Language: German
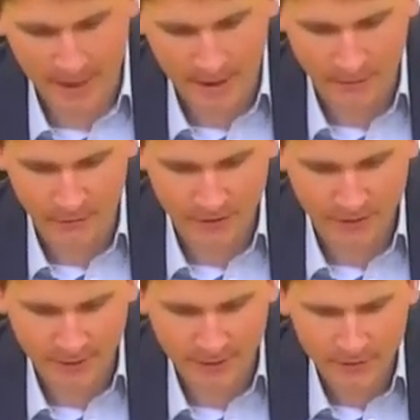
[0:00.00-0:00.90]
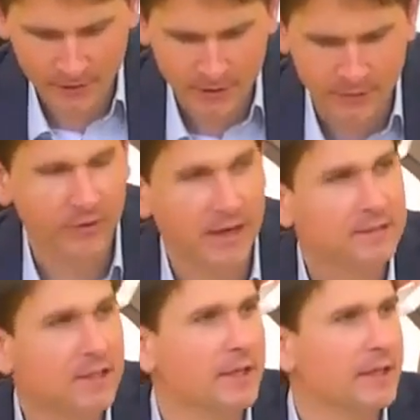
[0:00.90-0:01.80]
AfD, in
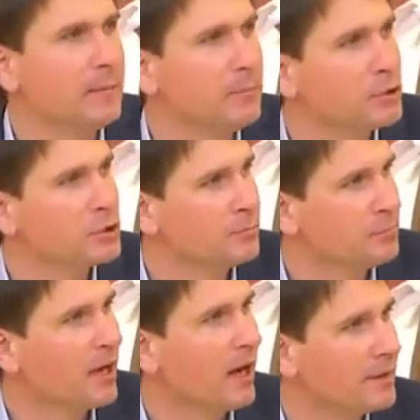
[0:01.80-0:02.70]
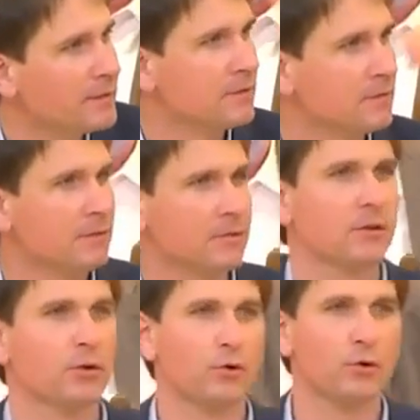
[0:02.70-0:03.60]
welcher epischen Breite
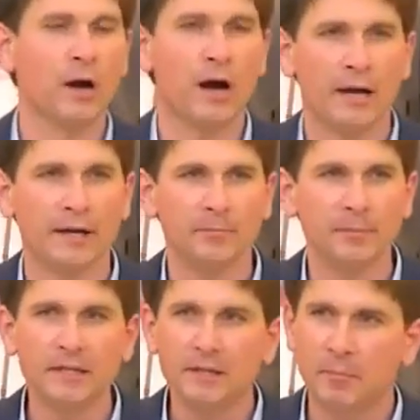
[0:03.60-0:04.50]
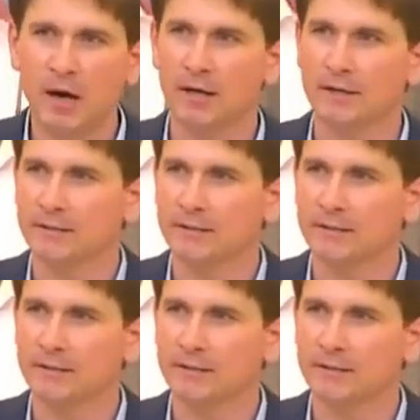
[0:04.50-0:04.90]
über einen minimalen